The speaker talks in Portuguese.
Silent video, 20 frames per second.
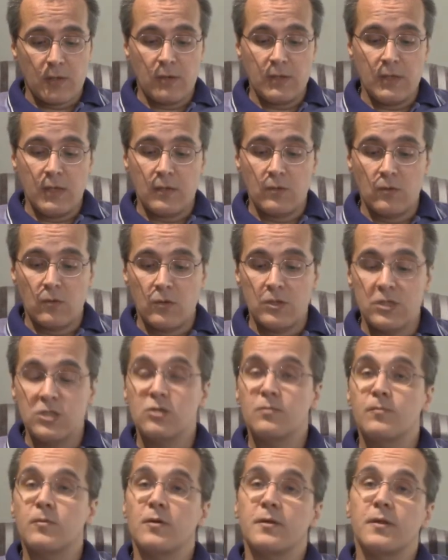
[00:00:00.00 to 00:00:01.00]
em tecnologia
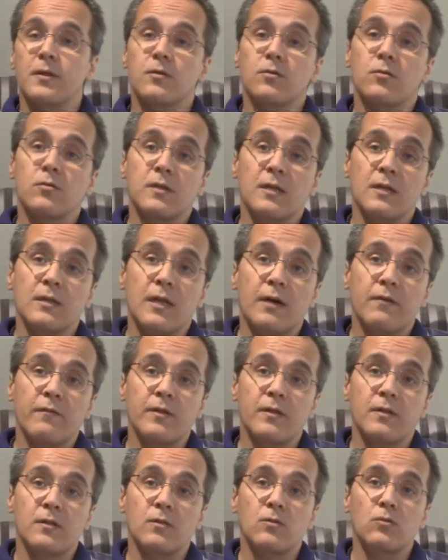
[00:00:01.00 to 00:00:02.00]
de processos
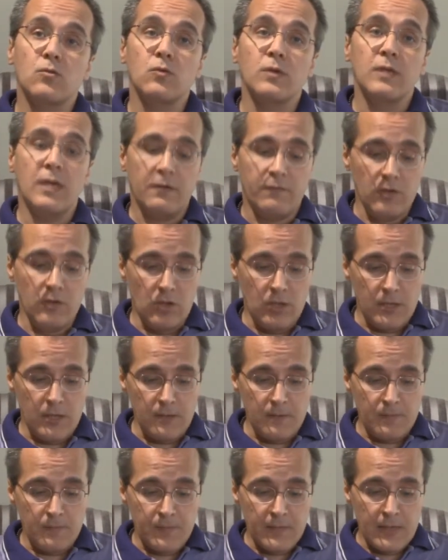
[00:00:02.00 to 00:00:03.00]
sustentáveis do
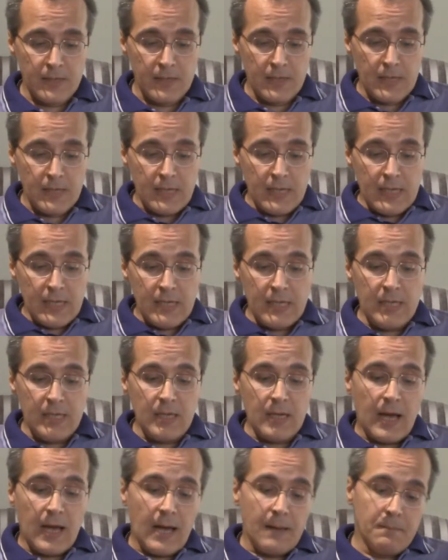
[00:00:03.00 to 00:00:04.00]
IFG,
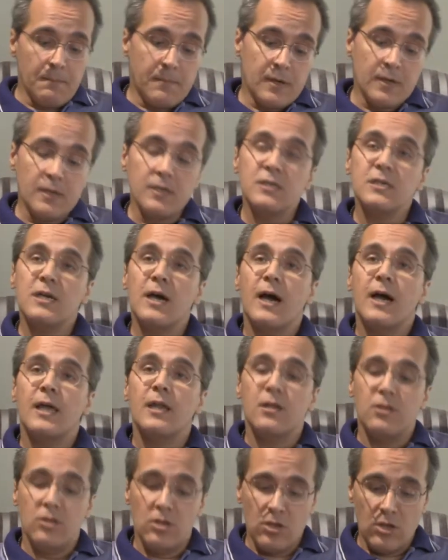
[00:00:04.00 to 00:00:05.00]
que abrange a
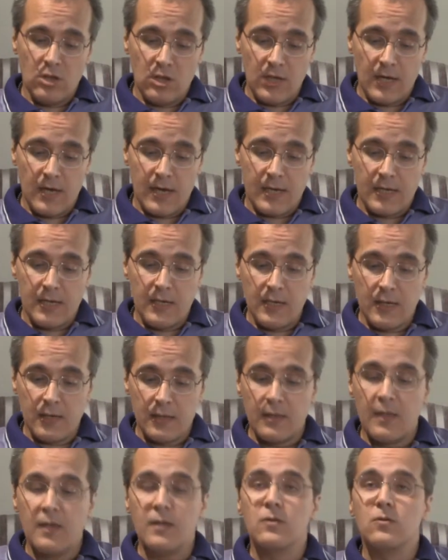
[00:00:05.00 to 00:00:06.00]
área de engenharia,
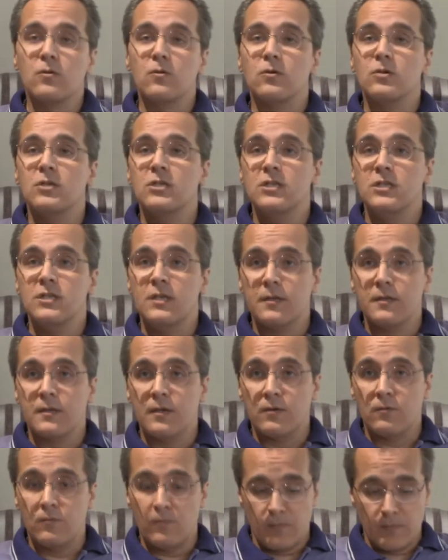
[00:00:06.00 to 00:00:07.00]
tecnologia e
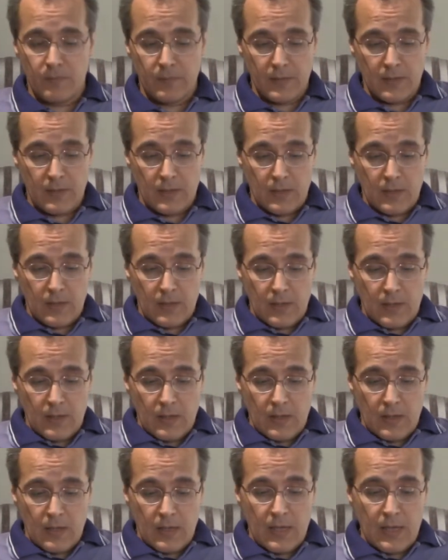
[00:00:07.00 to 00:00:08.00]
gestão
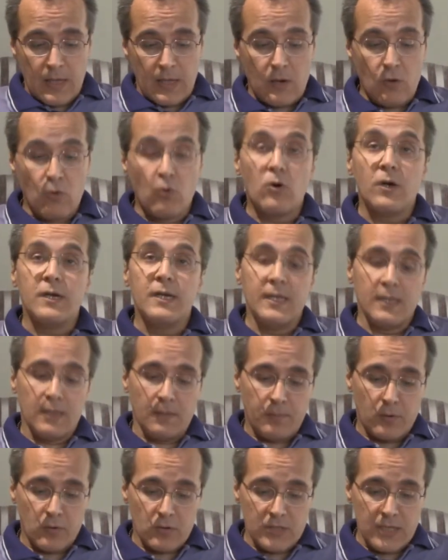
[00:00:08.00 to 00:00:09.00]
é, coordena
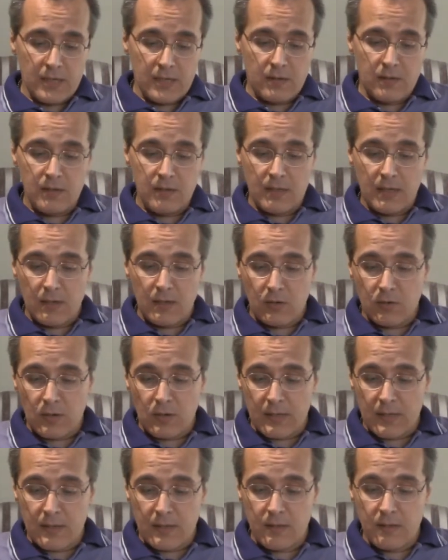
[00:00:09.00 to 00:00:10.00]
projetos
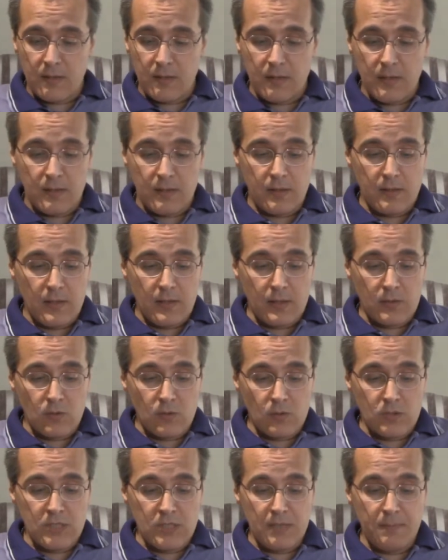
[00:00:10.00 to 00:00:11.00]
internacionais de ciência e
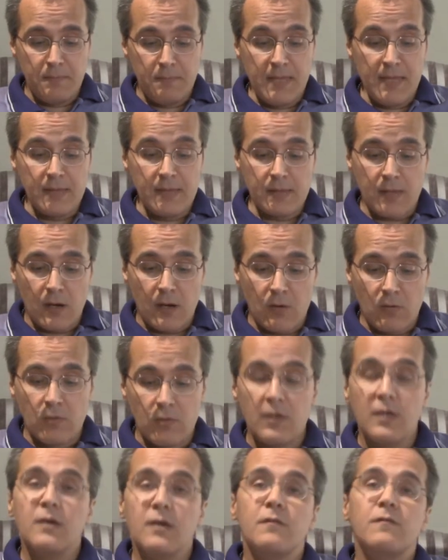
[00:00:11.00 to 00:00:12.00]
tecnologia
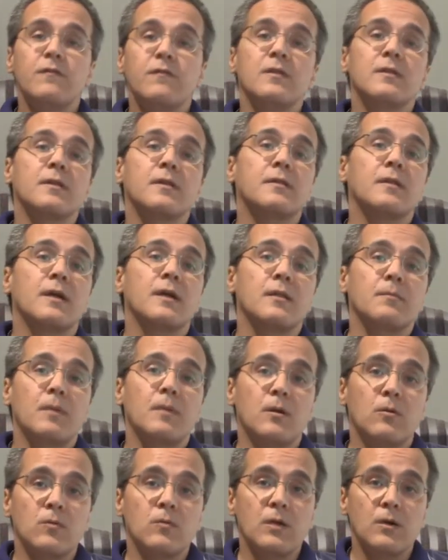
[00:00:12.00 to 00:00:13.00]
ambiental financiada
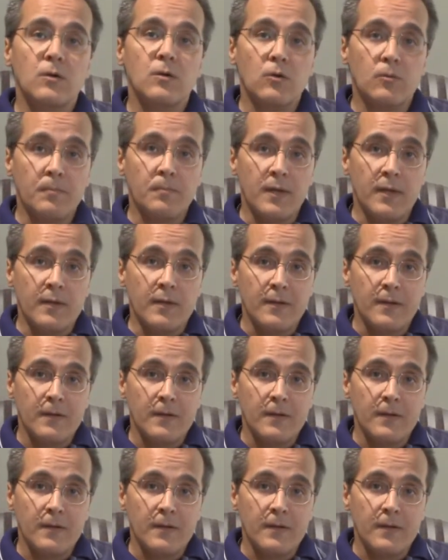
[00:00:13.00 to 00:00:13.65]
pela União Europeia.